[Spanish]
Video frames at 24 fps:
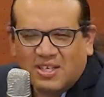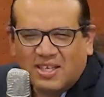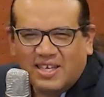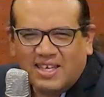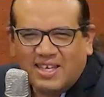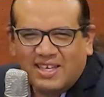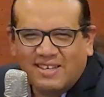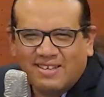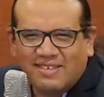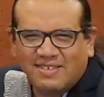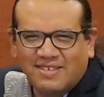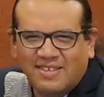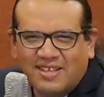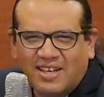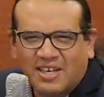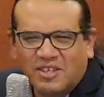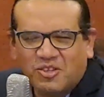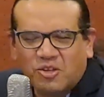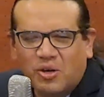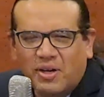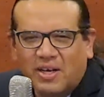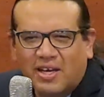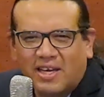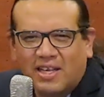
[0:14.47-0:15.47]
quien es
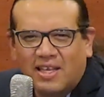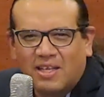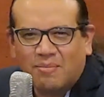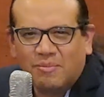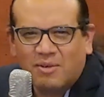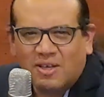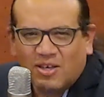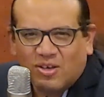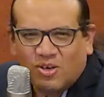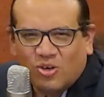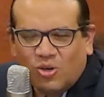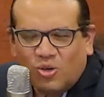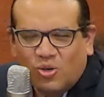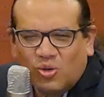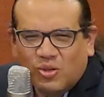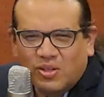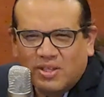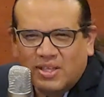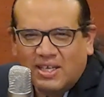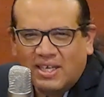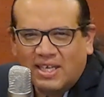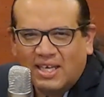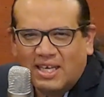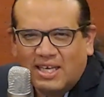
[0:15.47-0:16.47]
director
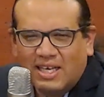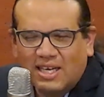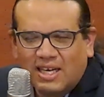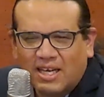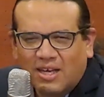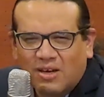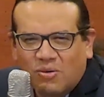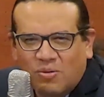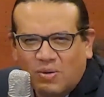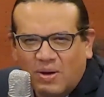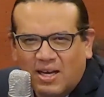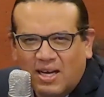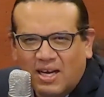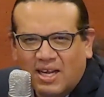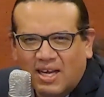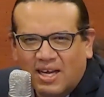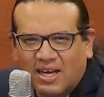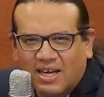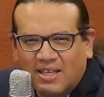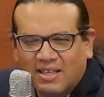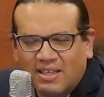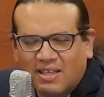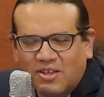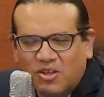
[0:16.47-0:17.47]
académico de la
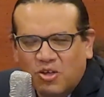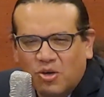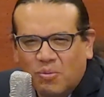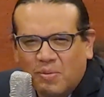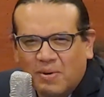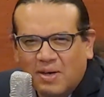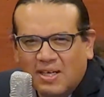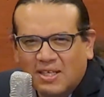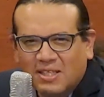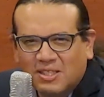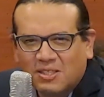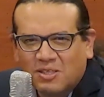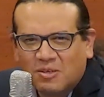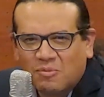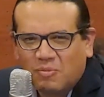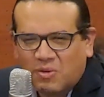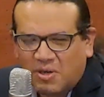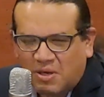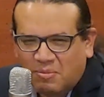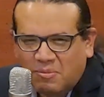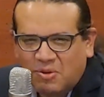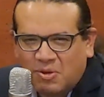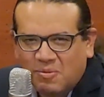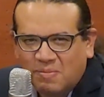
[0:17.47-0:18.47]
Escuela de Idiomas
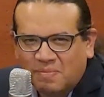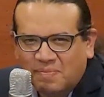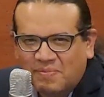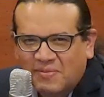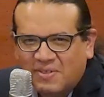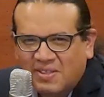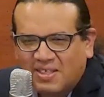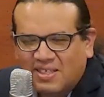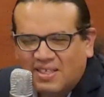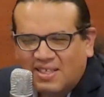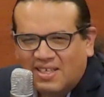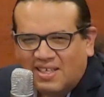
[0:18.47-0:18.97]
Premium,